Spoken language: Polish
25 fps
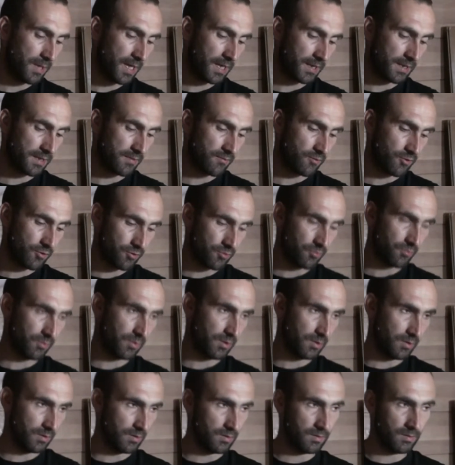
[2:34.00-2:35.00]
tą parę złożył
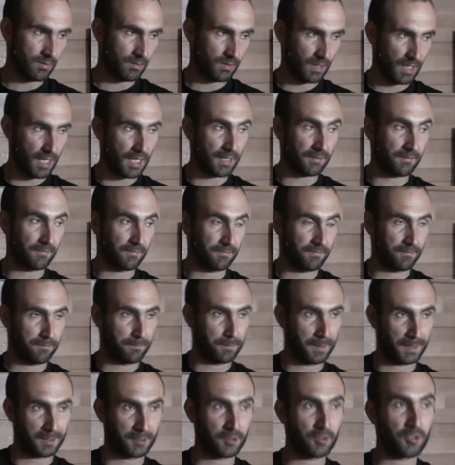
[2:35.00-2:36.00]
mi, tak
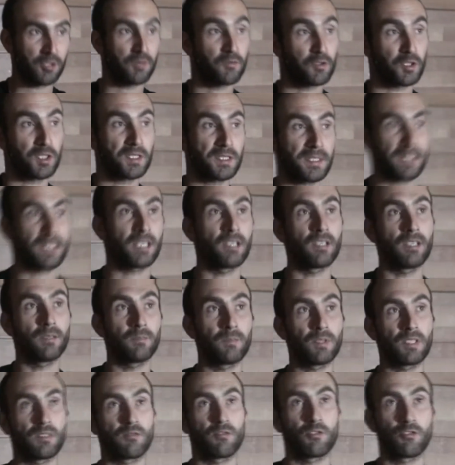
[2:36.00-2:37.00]
praktycznie wszystkie
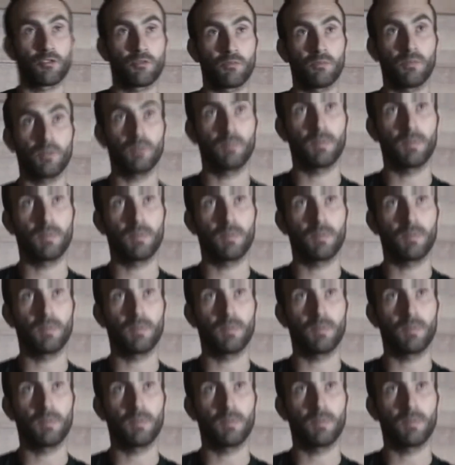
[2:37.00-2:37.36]
gołębie złożył